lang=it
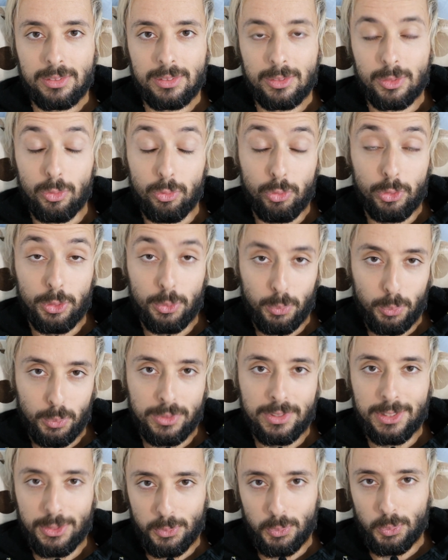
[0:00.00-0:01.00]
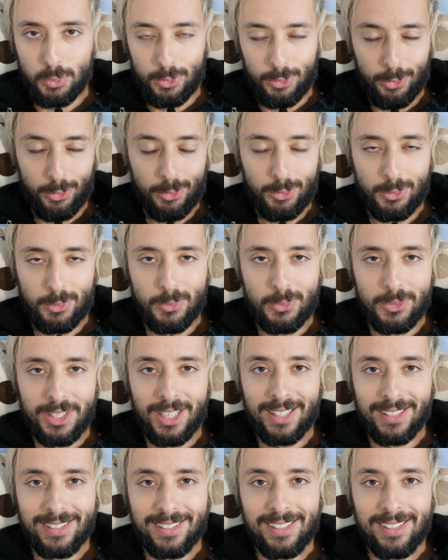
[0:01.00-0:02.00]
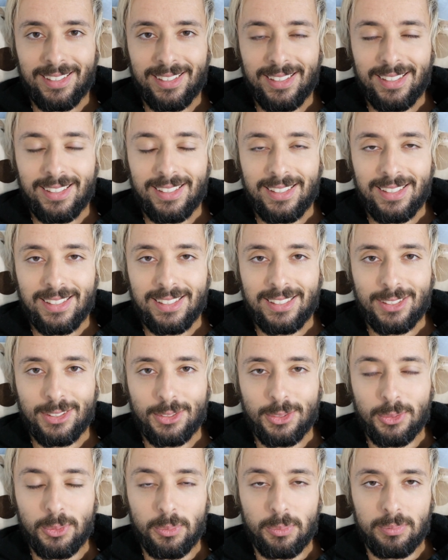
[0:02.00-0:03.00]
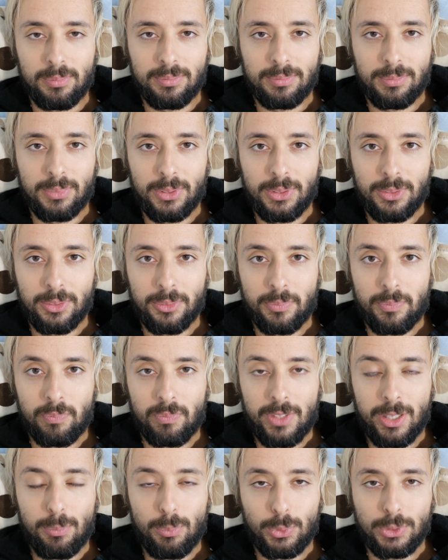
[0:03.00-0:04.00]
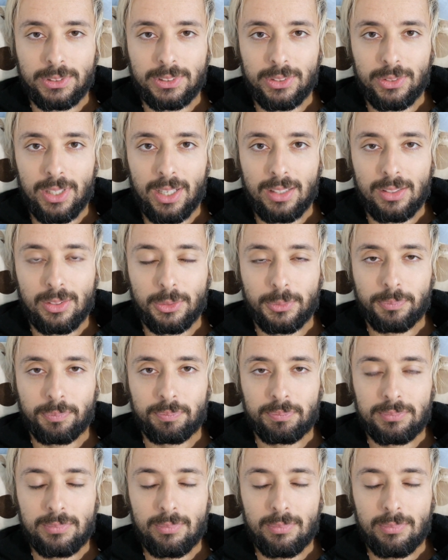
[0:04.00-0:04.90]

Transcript: con voi tutti tutto, scusate, sono un po' emozionato.